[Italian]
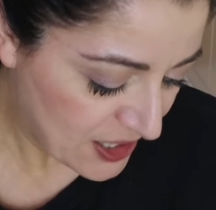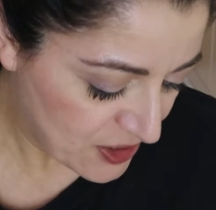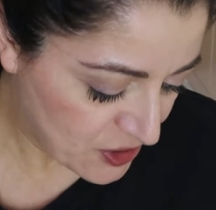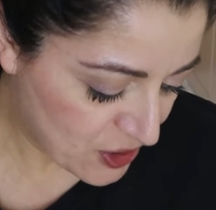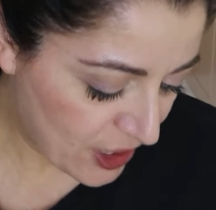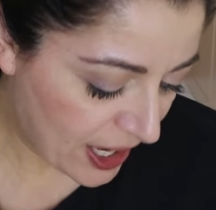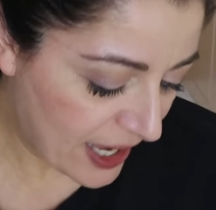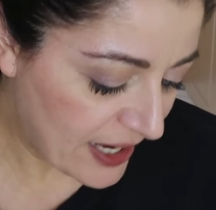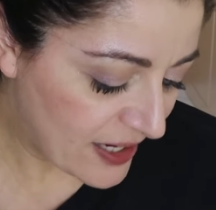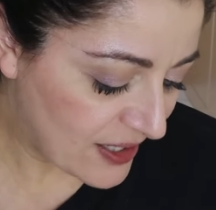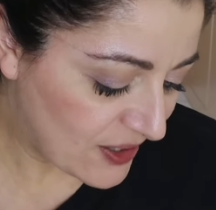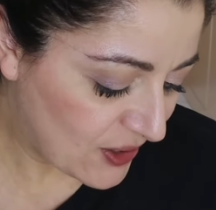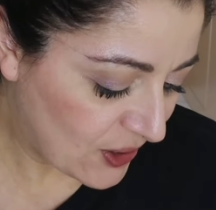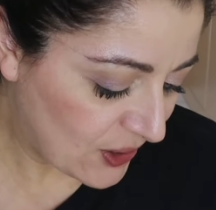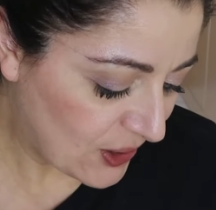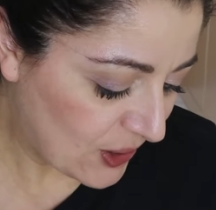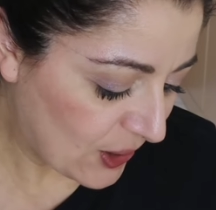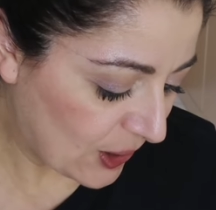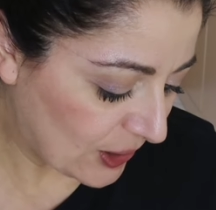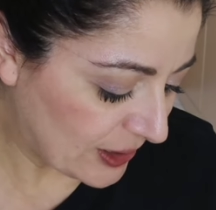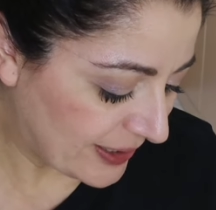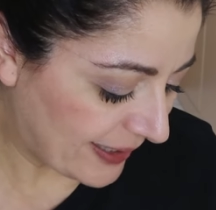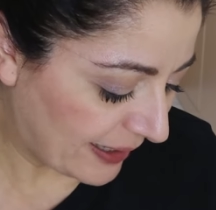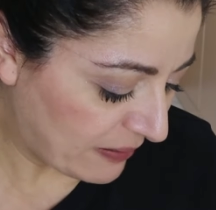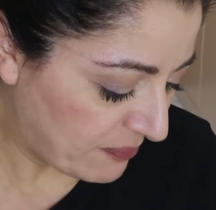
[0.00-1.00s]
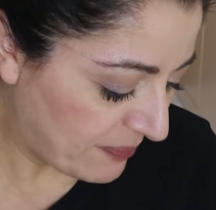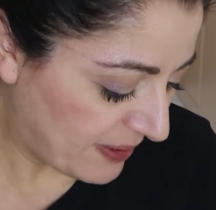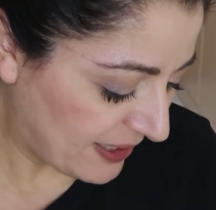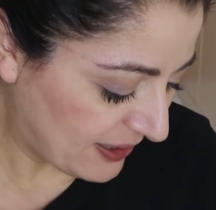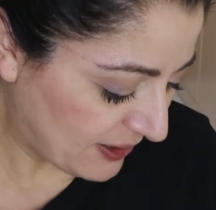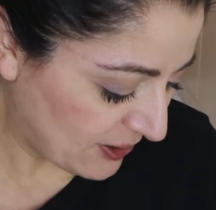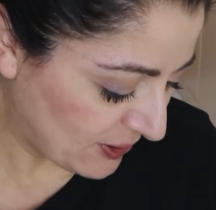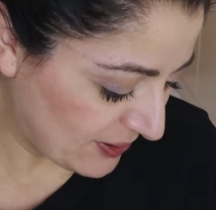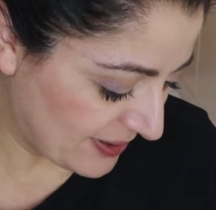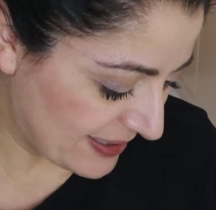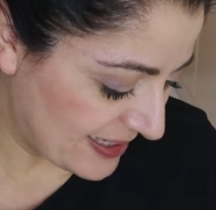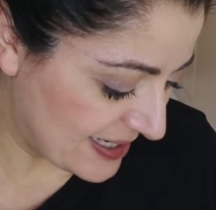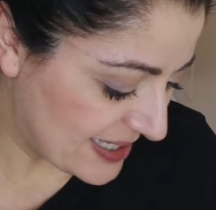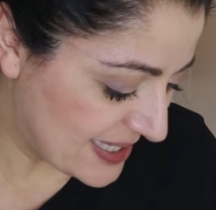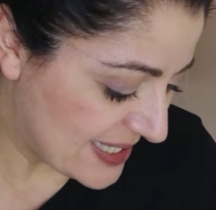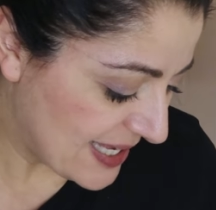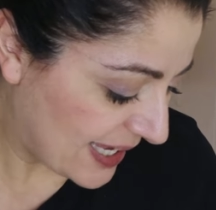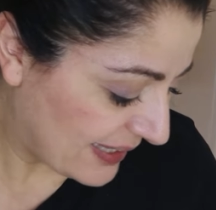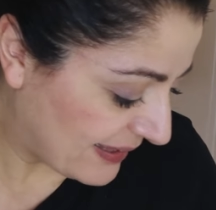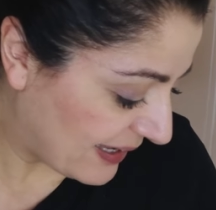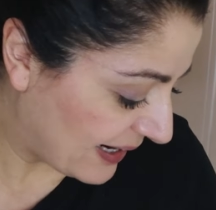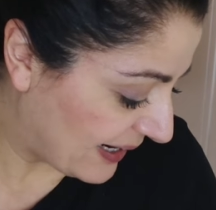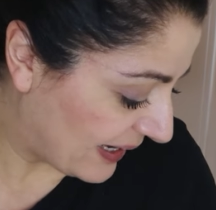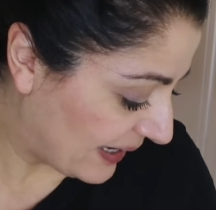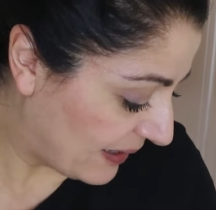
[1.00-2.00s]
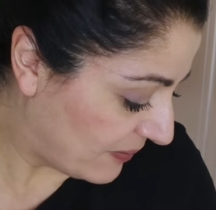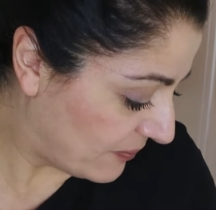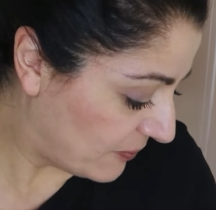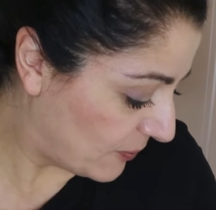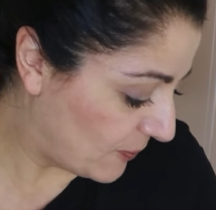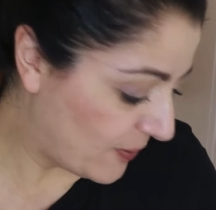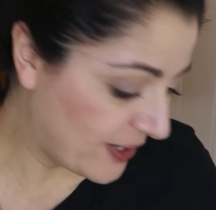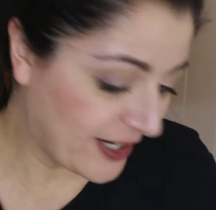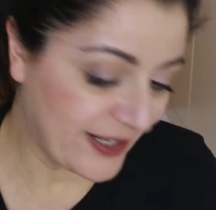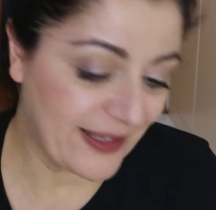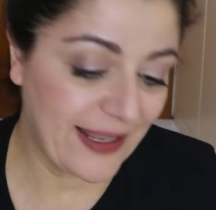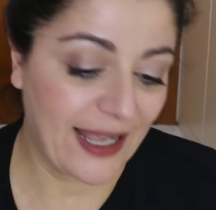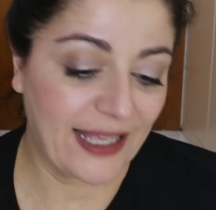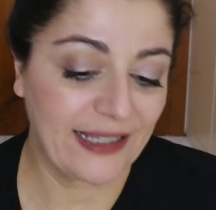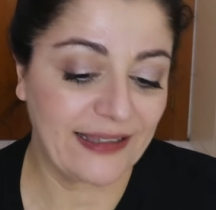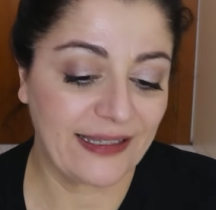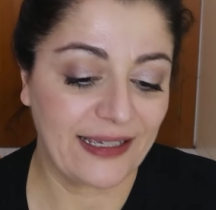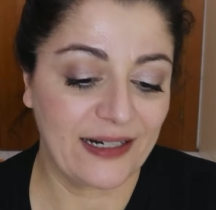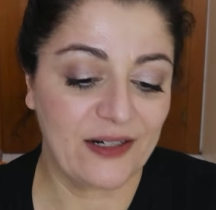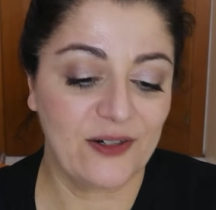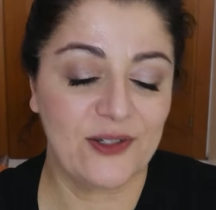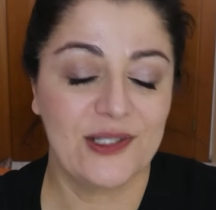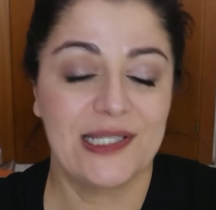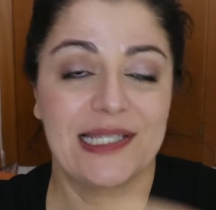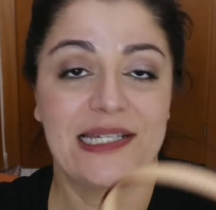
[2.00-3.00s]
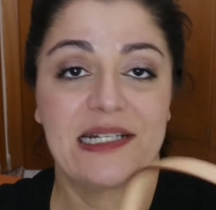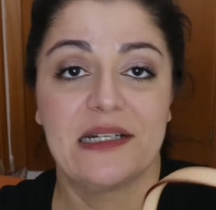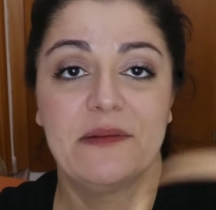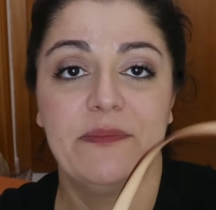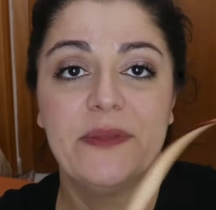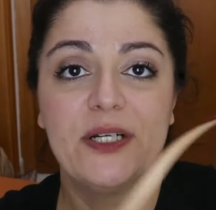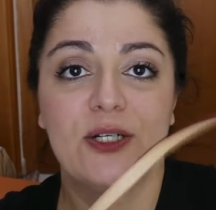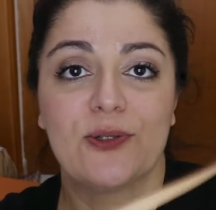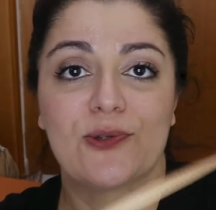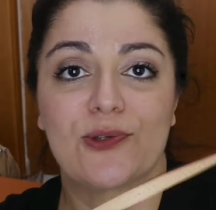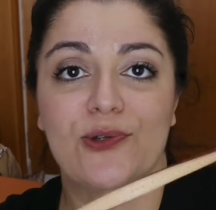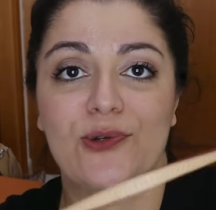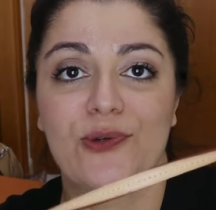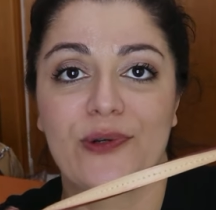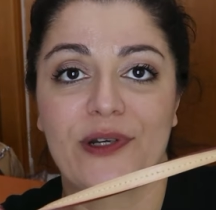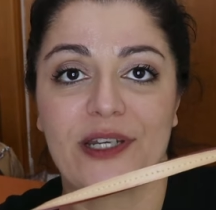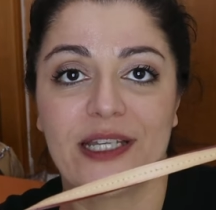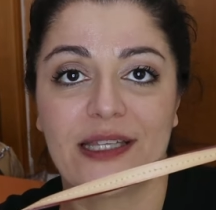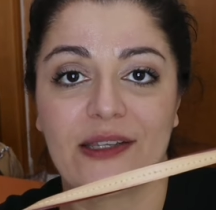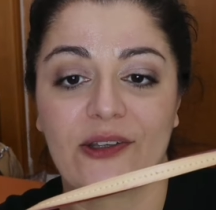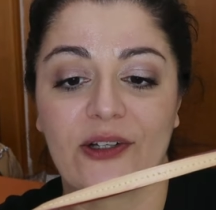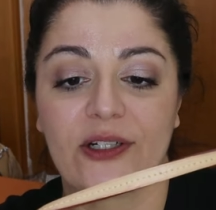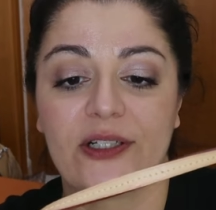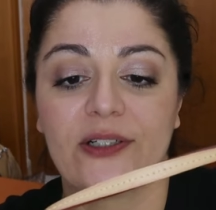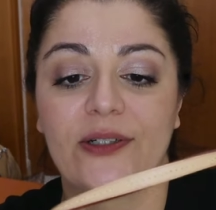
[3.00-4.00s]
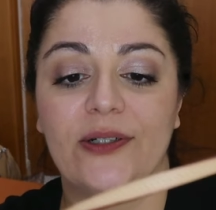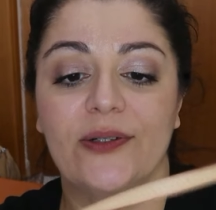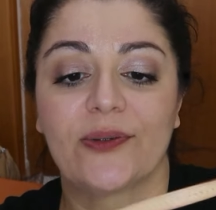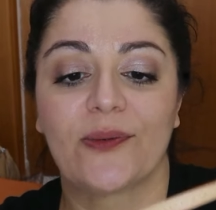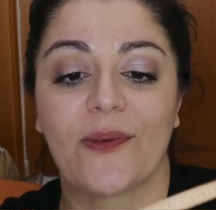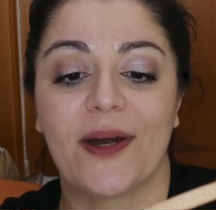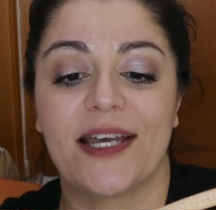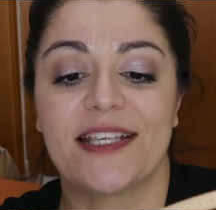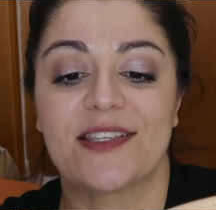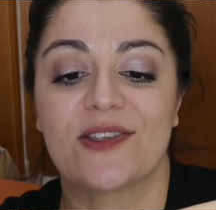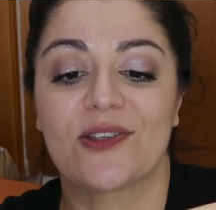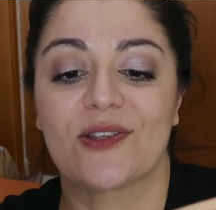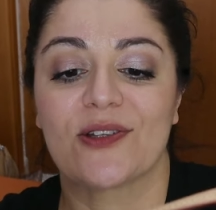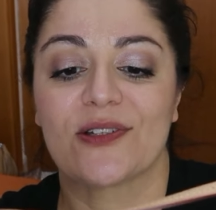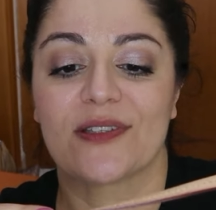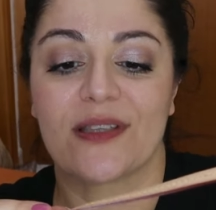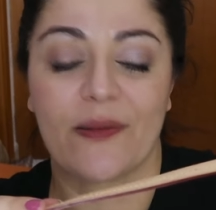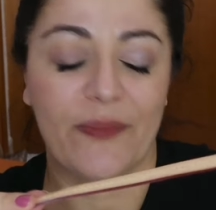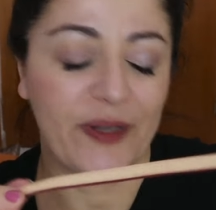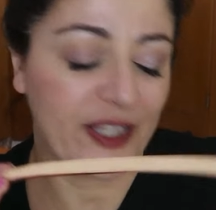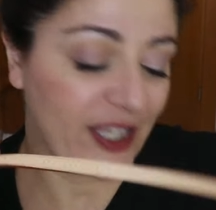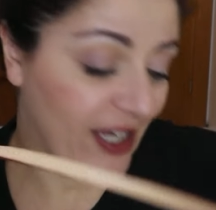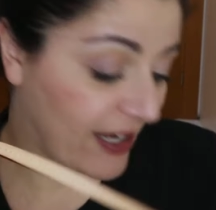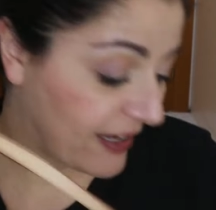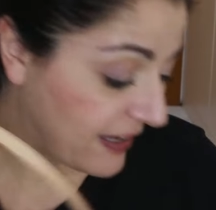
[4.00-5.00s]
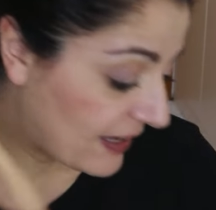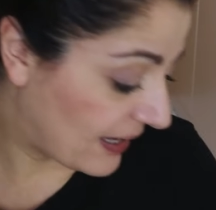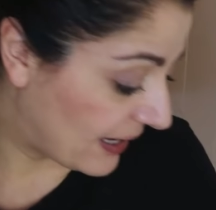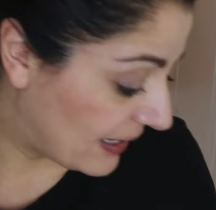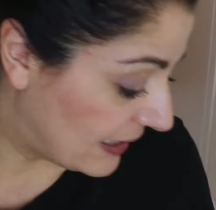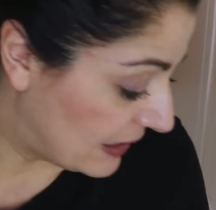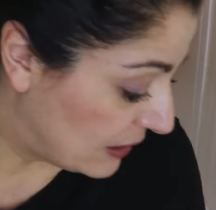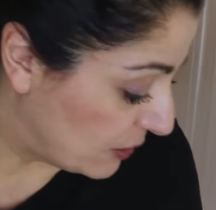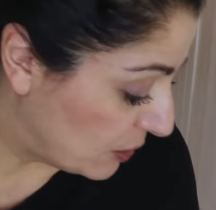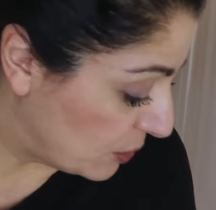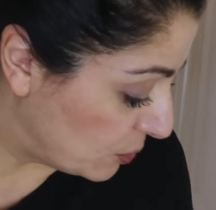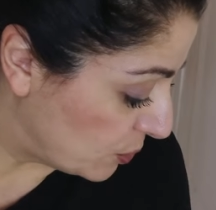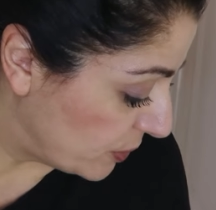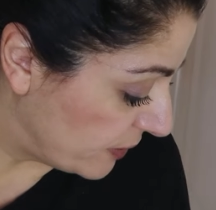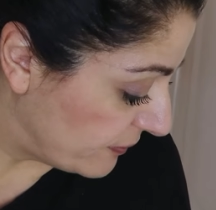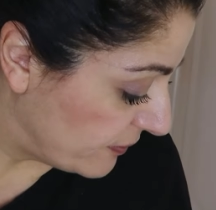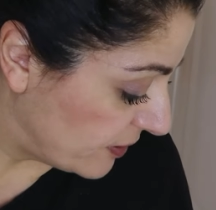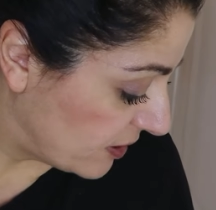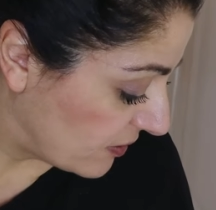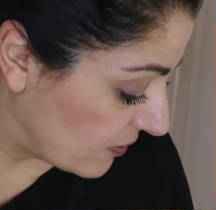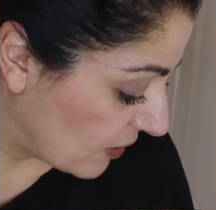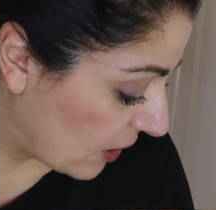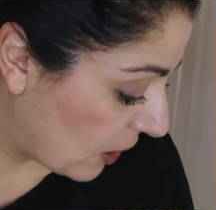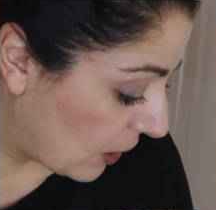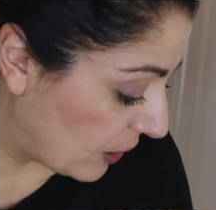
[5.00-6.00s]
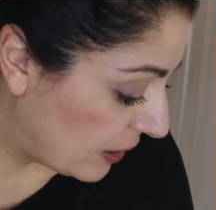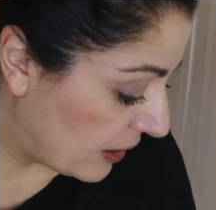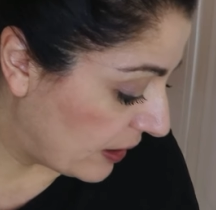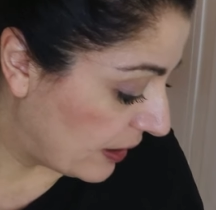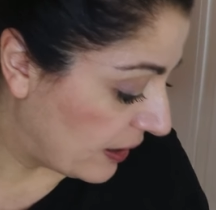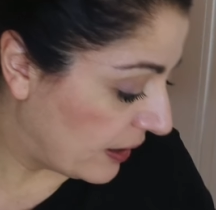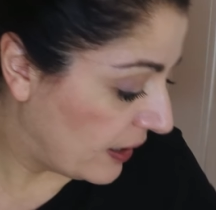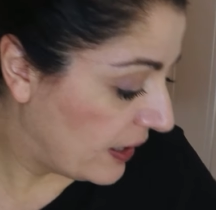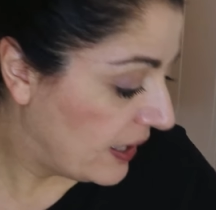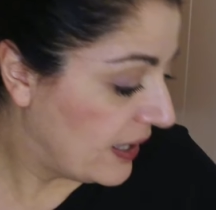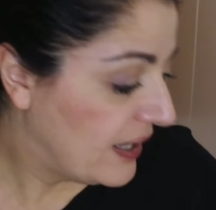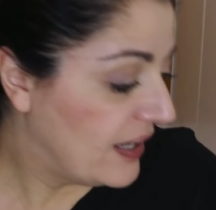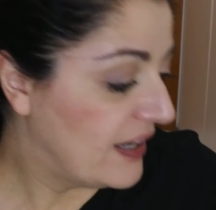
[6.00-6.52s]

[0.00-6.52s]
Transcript: cioè non l'ho talmente utilizzata che guardate non si è nemmeno scurito questo sapete che alle Louis Vuitton